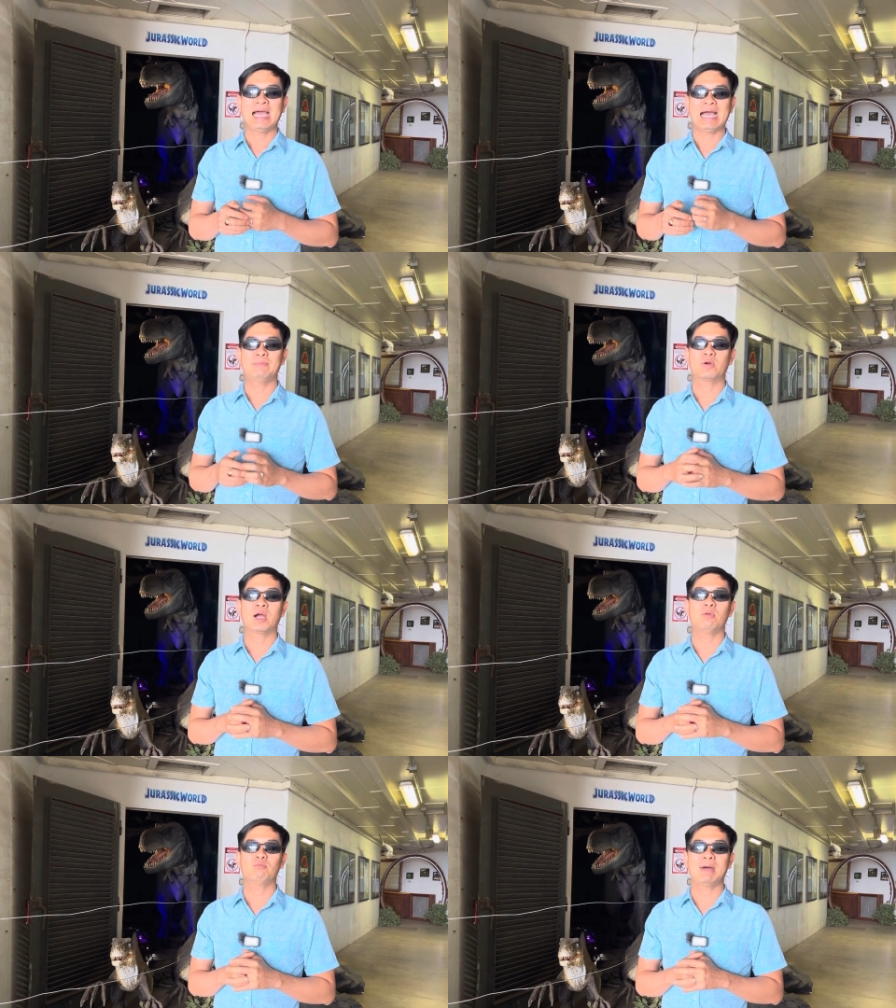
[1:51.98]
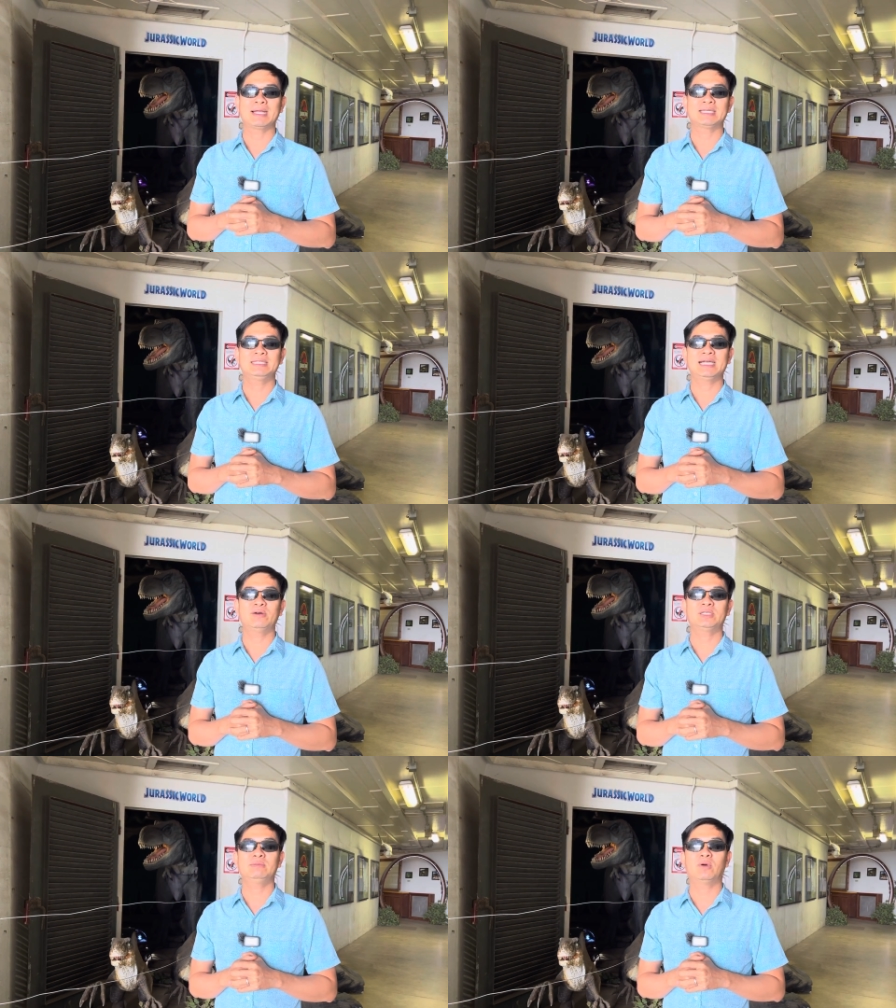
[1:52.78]
210
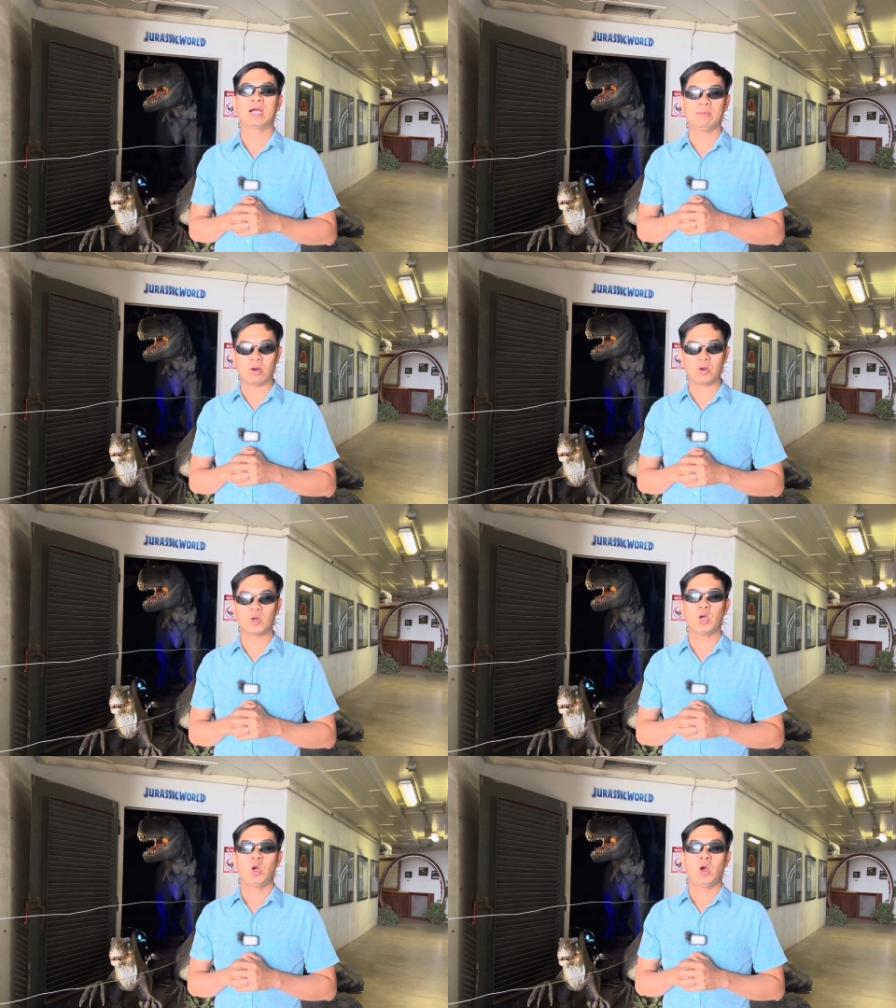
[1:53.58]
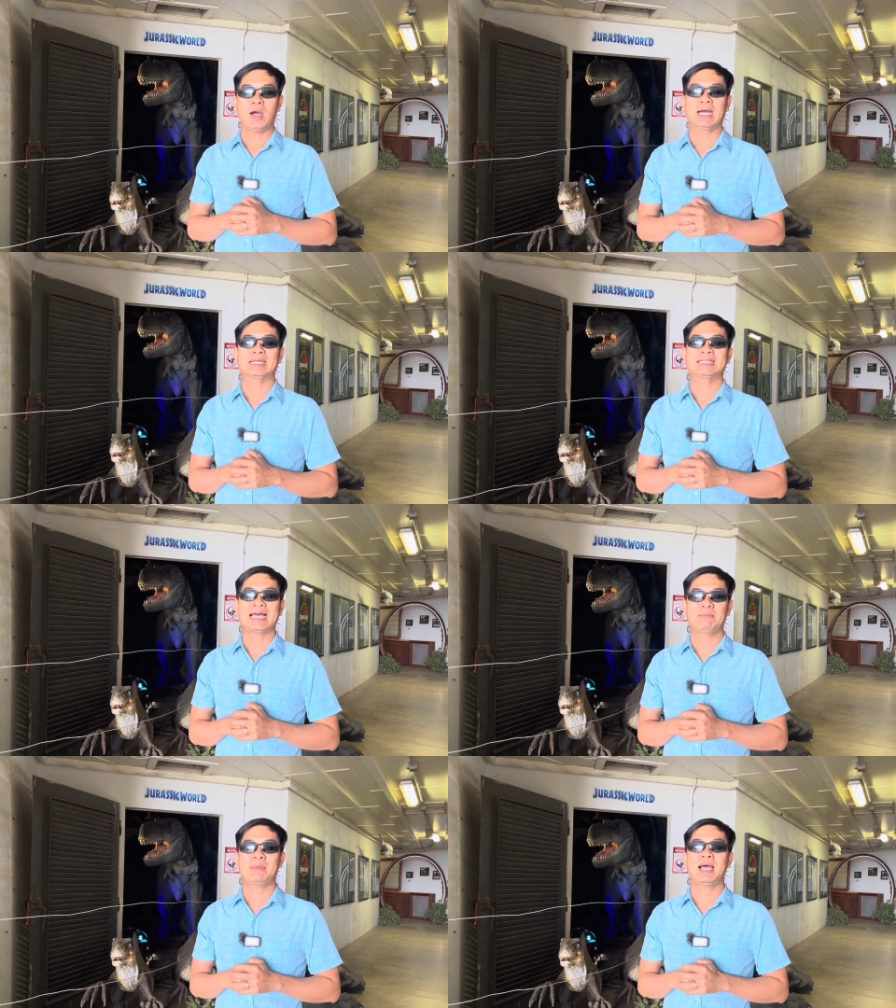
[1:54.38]
396 9124 hoặc
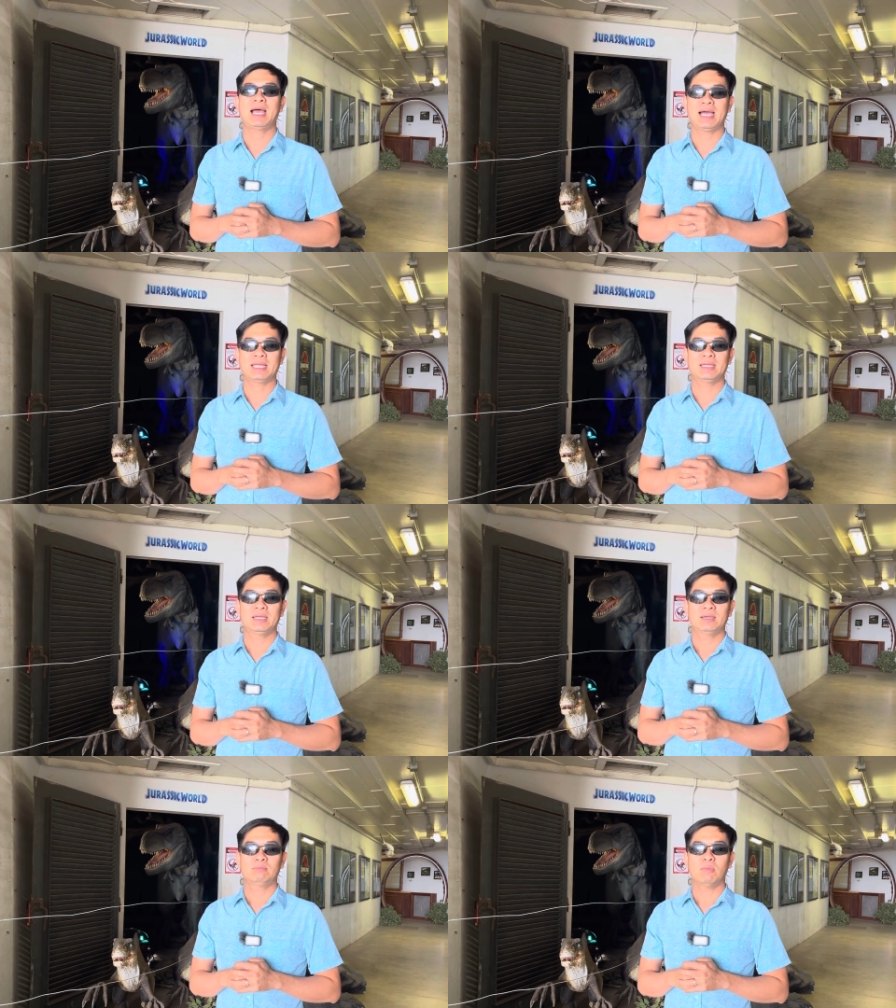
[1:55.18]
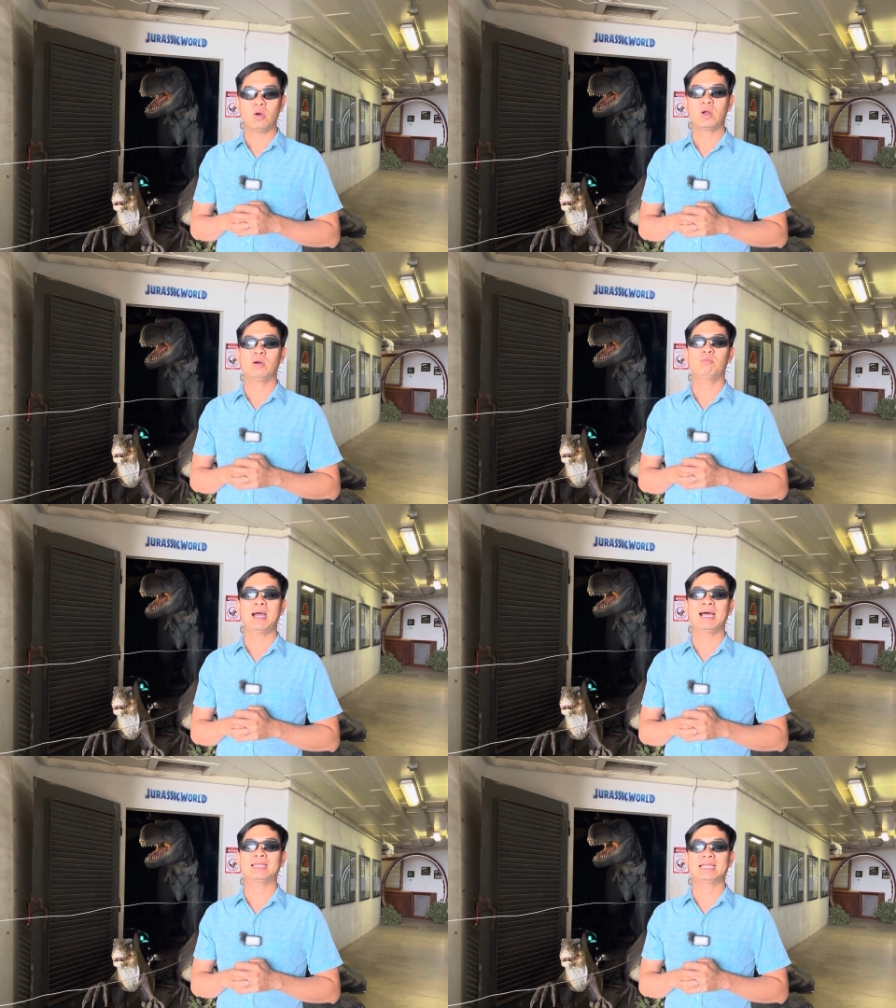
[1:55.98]
832
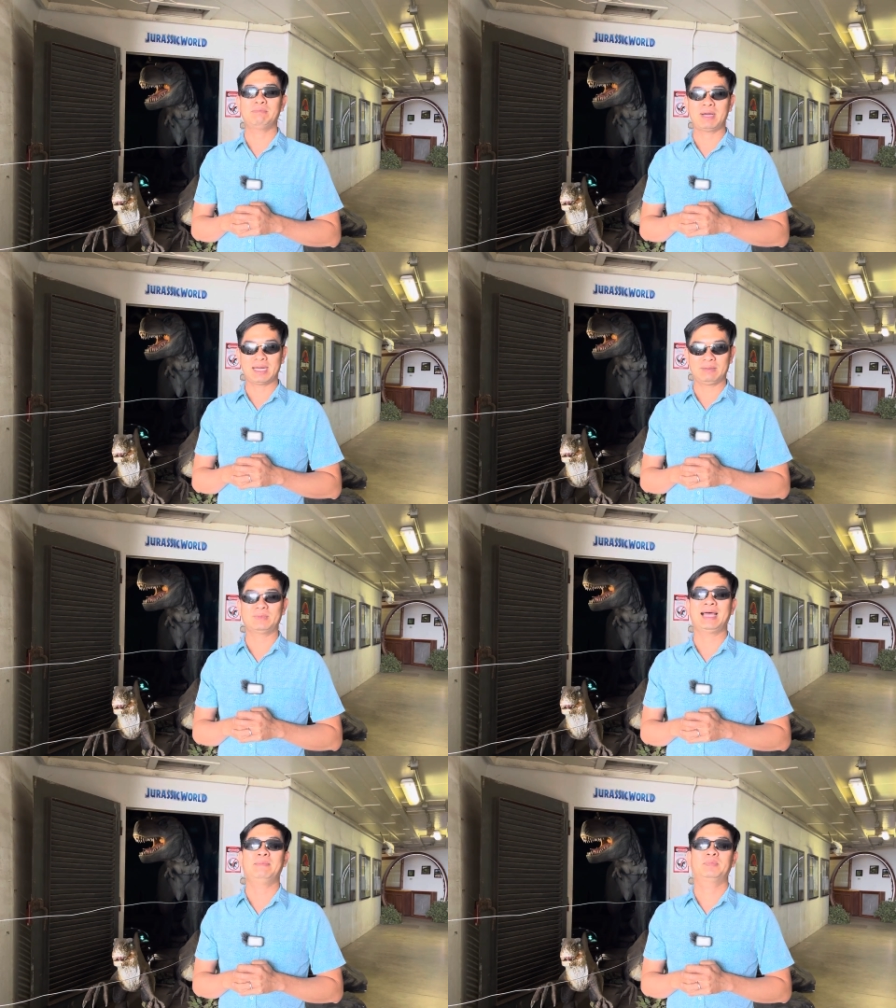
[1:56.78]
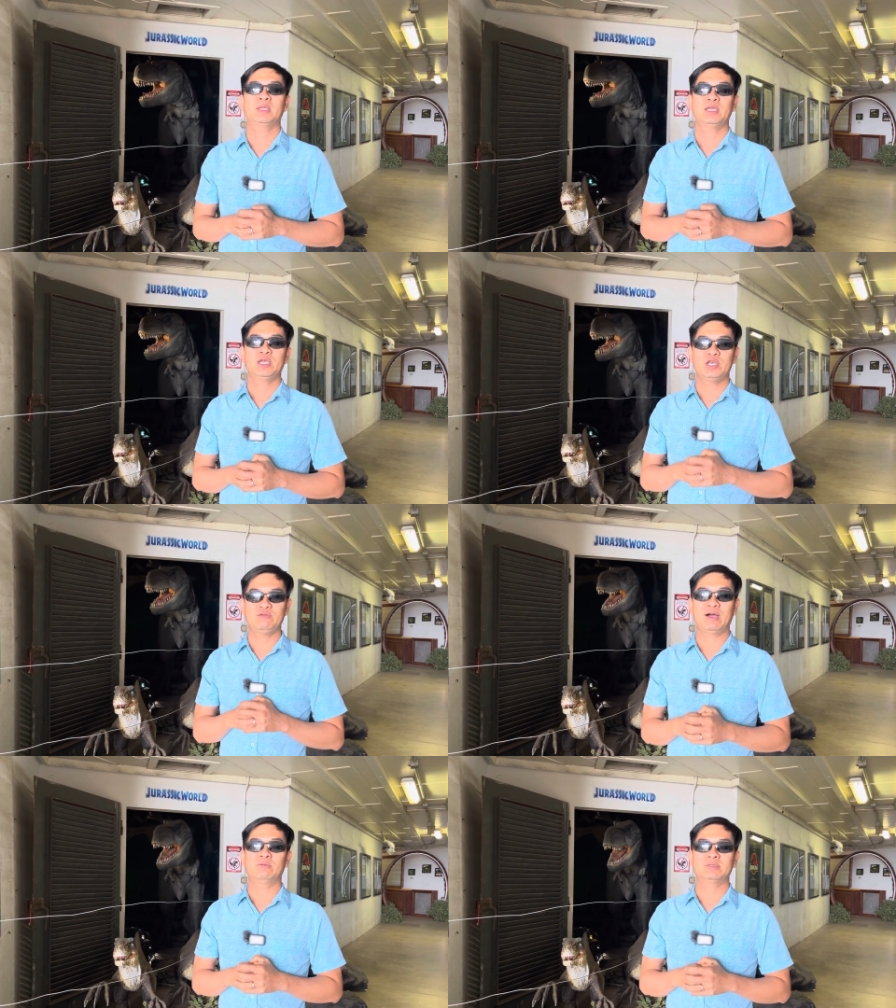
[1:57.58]
403 8358 hy
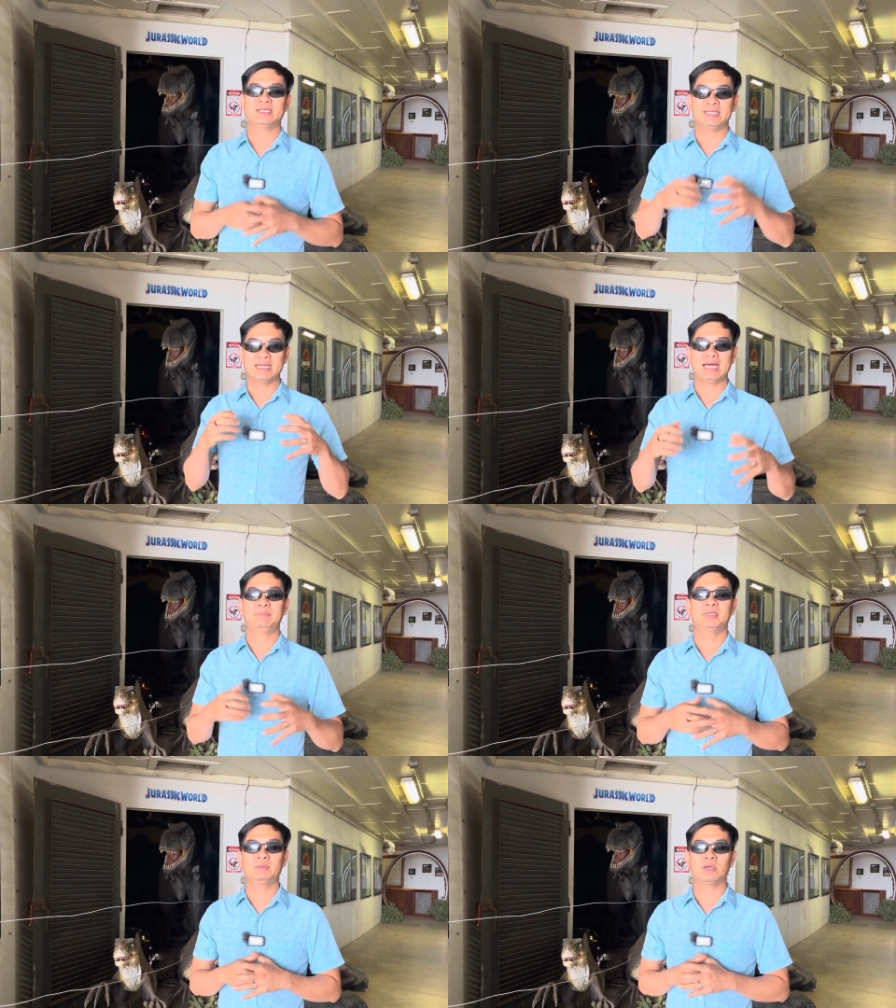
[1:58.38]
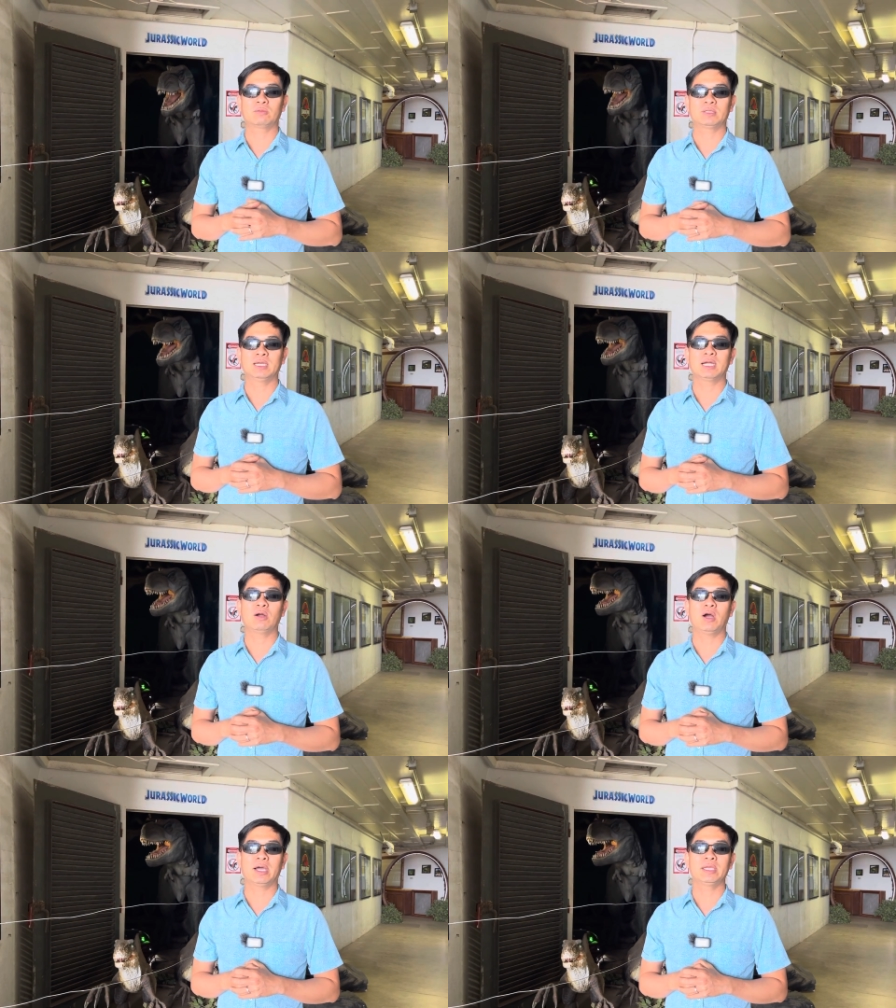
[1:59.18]
vọng sẽ giải đáp tiếp tục những
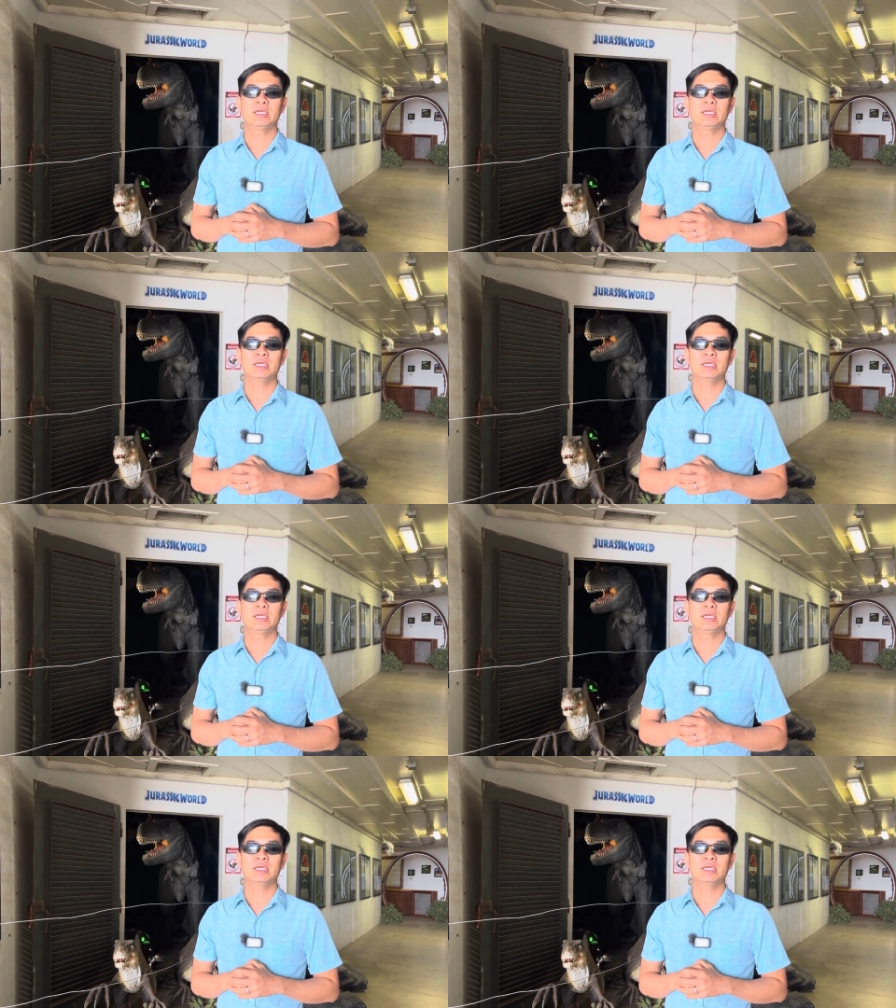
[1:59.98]
câu hỏi